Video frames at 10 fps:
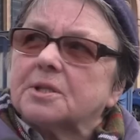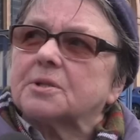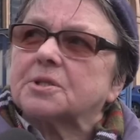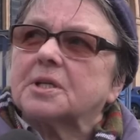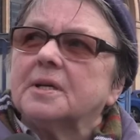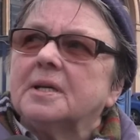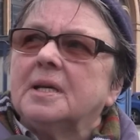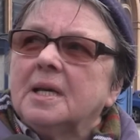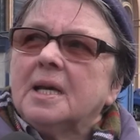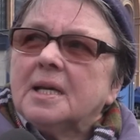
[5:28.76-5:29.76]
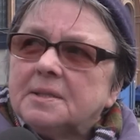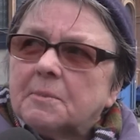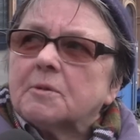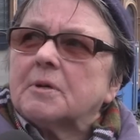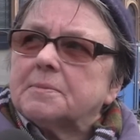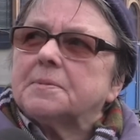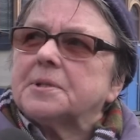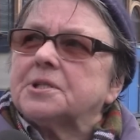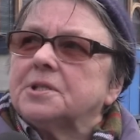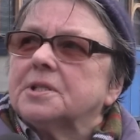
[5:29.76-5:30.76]
Troszkę i mogłaby
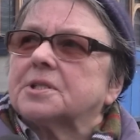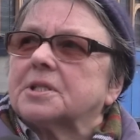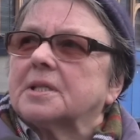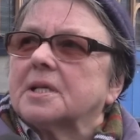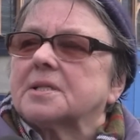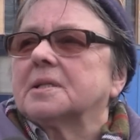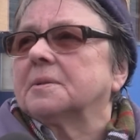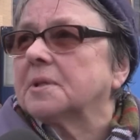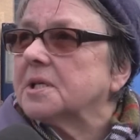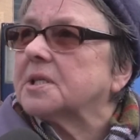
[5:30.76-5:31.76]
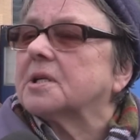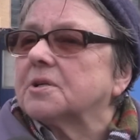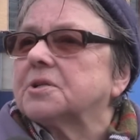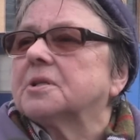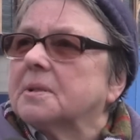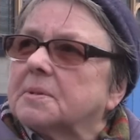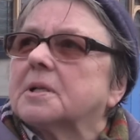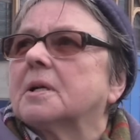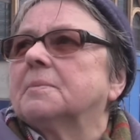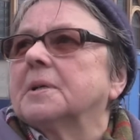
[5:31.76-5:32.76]
być niższa ta cena, to jest tylko 7
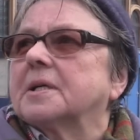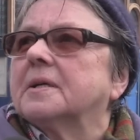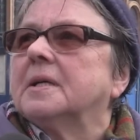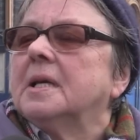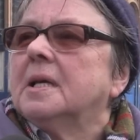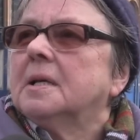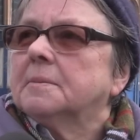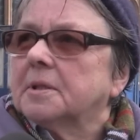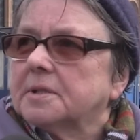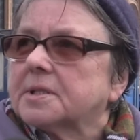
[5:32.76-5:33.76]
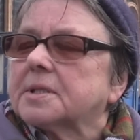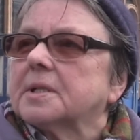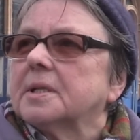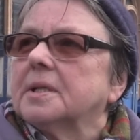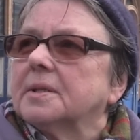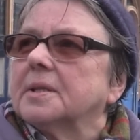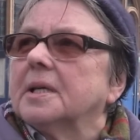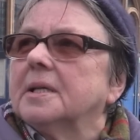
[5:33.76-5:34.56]
kromek. Mhm. Pan jest krajany.